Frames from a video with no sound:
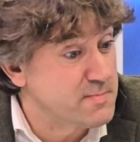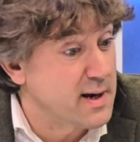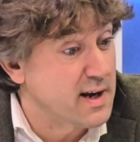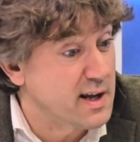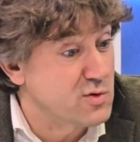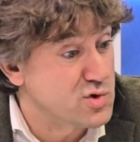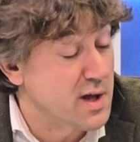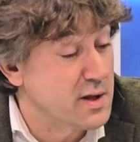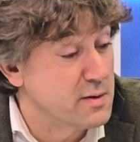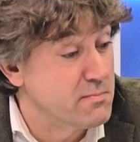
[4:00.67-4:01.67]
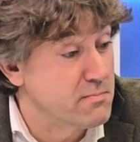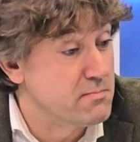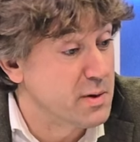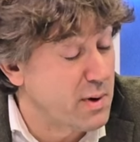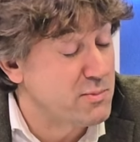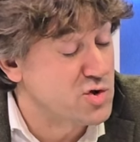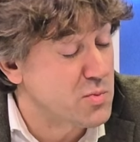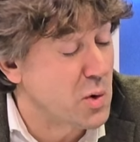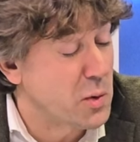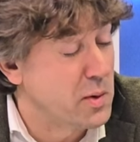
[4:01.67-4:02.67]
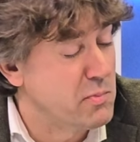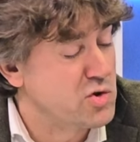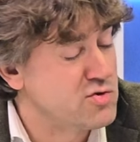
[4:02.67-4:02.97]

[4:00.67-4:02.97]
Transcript: para que en Euskadi vivamos como vivimos.